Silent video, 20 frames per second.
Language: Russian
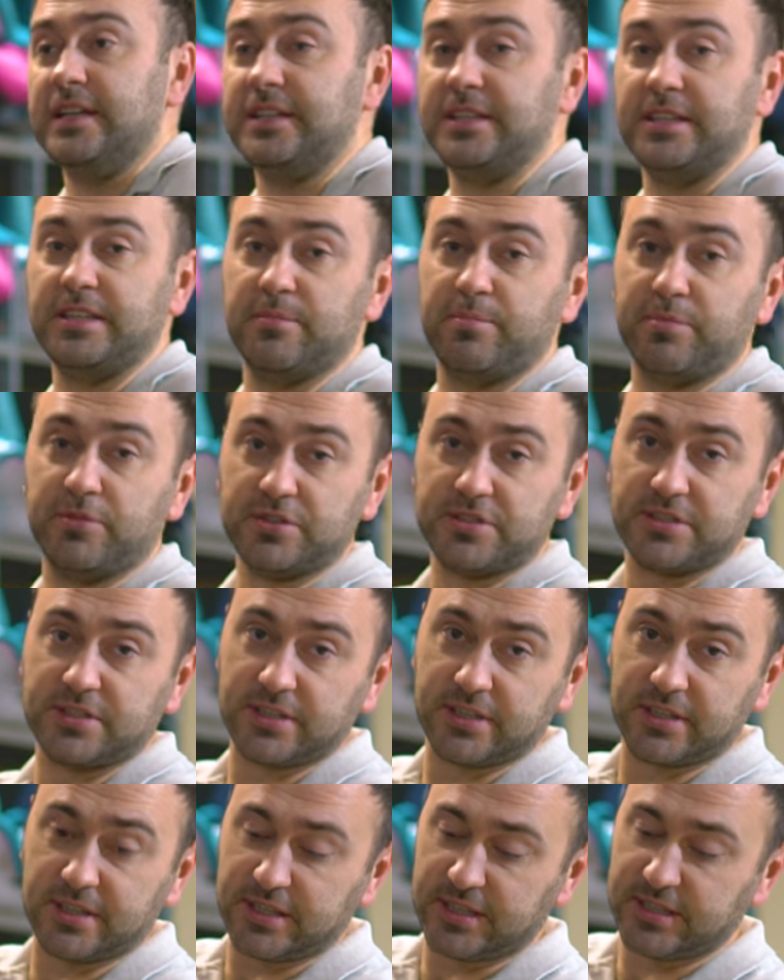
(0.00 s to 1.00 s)
не
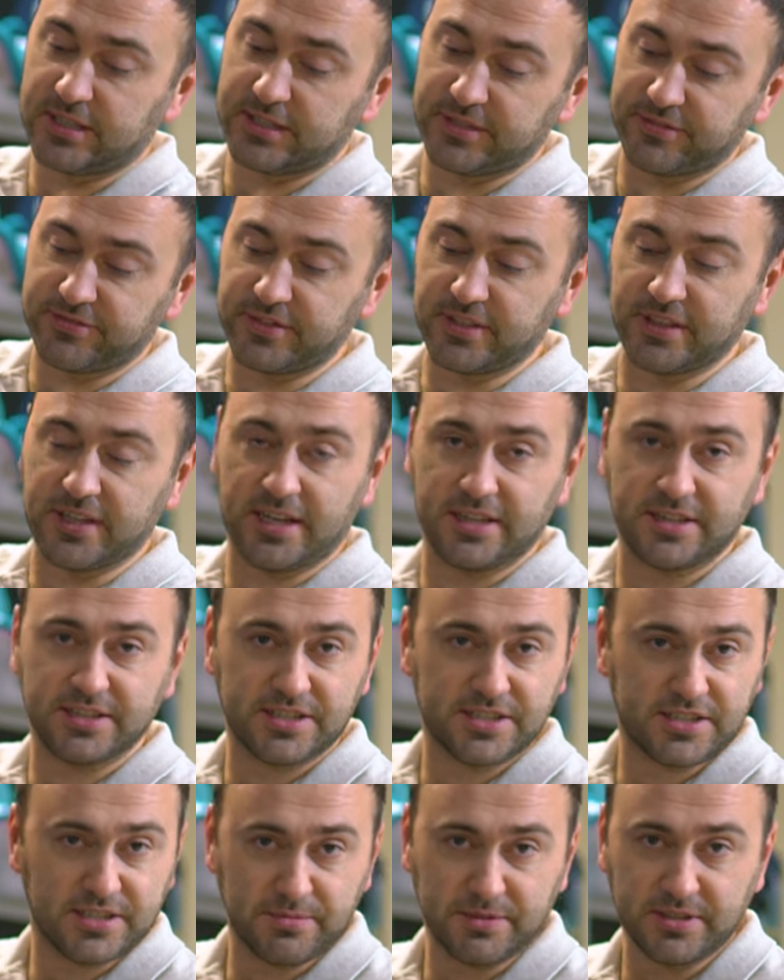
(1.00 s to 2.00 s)
просто как
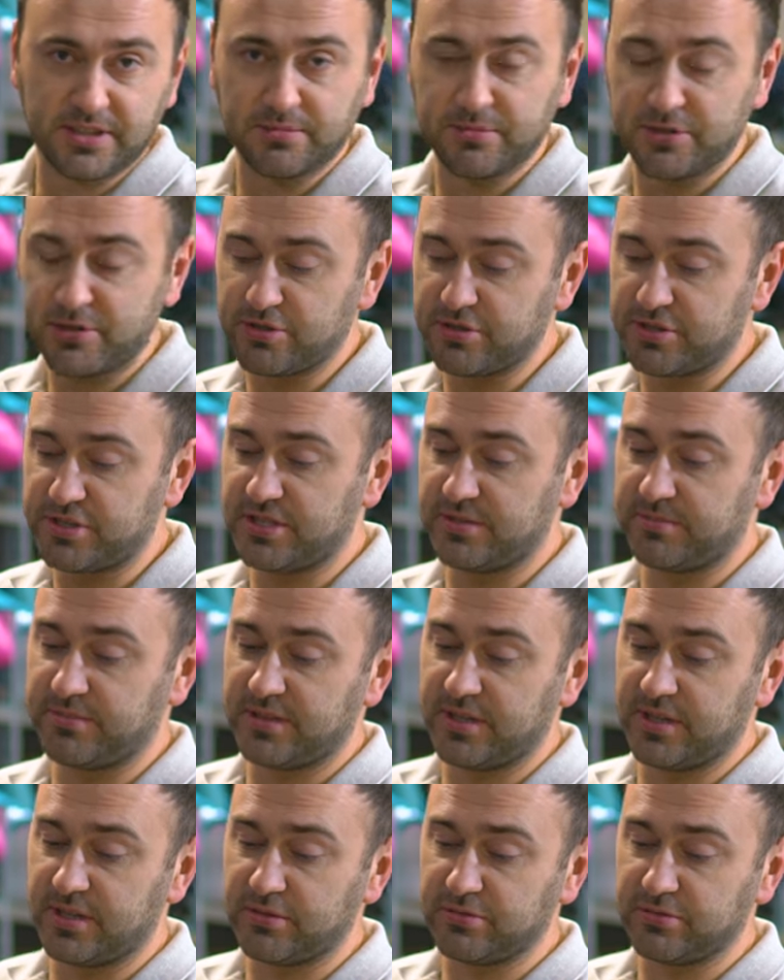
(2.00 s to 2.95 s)
вкладышами, там еще чем-то,